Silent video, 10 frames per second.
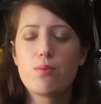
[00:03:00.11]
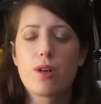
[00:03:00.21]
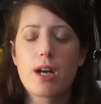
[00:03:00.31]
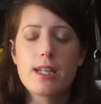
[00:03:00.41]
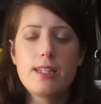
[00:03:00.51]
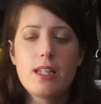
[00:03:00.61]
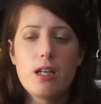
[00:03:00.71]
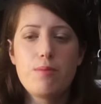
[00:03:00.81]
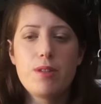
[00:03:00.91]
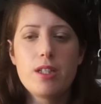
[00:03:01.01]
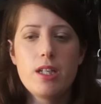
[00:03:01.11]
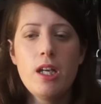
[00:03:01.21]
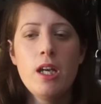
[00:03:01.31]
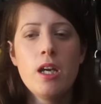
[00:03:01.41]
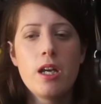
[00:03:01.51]
pour rester à pied
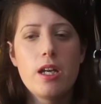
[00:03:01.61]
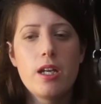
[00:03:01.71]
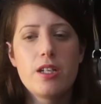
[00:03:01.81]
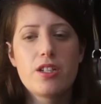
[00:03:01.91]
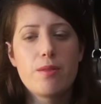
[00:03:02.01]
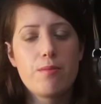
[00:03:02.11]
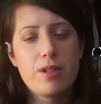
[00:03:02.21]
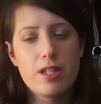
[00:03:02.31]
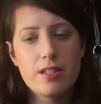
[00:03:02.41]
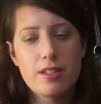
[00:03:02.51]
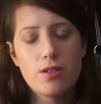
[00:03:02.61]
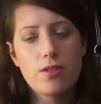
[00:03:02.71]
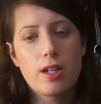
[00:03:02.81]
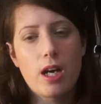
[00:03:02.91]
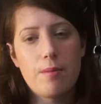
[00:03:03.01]
et j'aime bien celle de
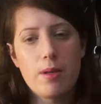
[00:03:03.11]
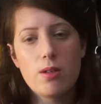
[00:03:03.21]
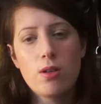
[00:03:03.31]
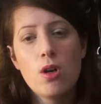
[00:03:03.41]
Kramer,